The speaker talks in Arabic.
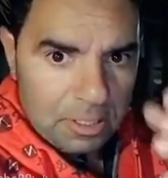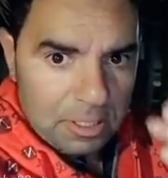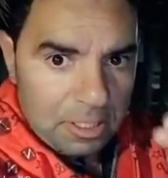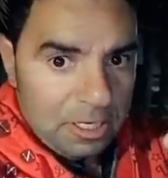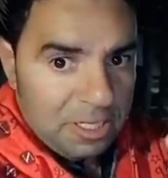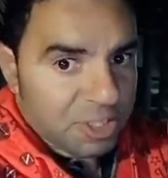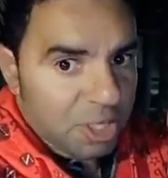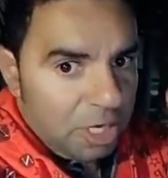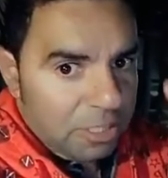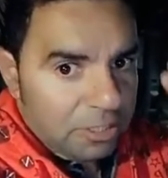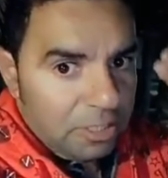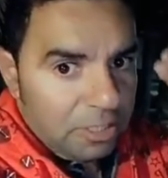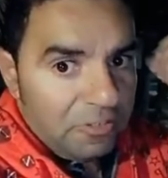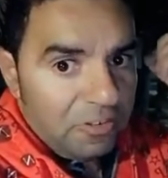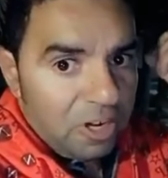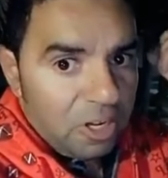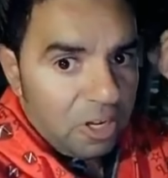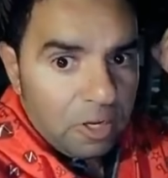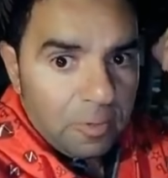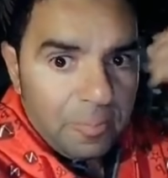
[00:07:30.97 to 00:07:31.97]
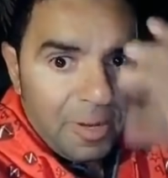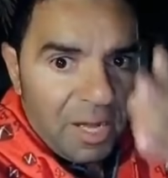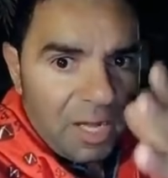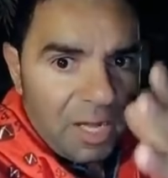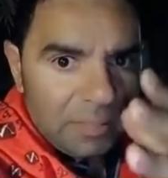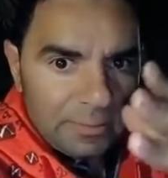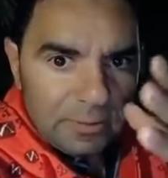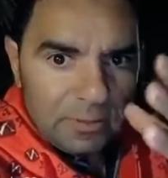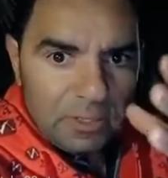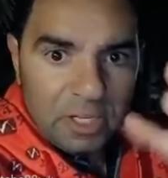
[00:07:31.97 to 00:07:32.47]
اللي ساكنين في
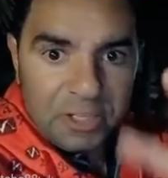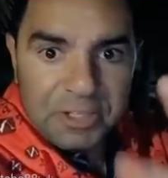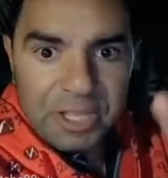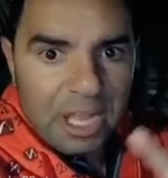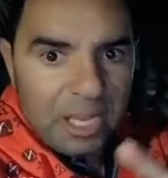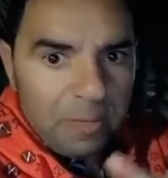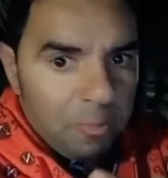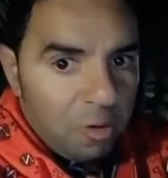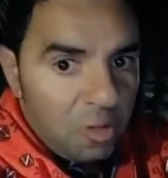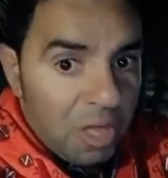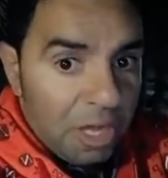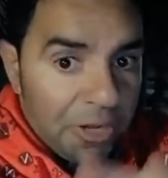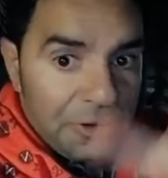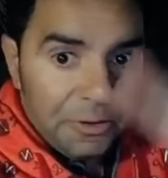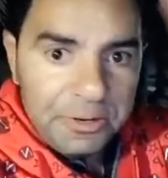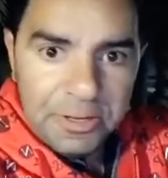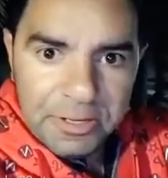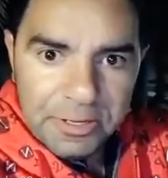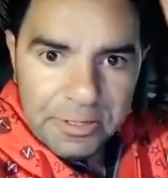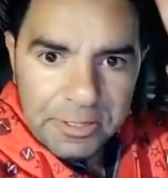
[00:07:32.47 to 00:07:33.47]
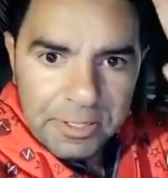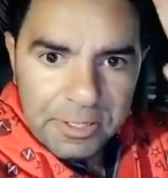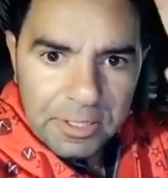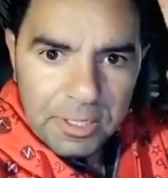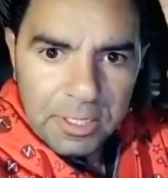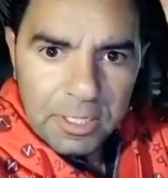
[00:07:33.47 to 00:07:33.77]
الخبر لا تخيبوا ظني